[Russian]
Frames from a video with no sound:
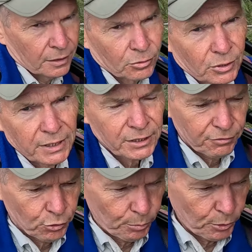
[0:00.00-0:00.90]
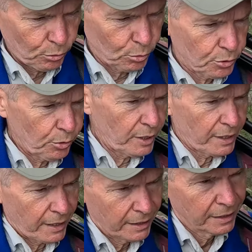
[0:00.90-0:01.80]
Тут, конечно, все
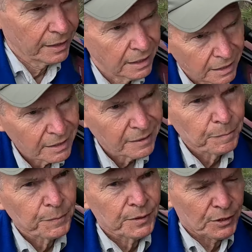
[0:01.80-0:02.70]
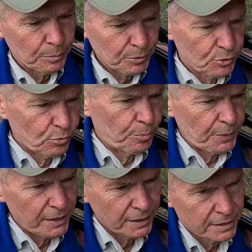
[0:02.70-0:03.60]
благоустроили типа
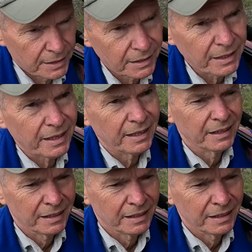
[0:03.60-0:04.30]
ступенек сделали,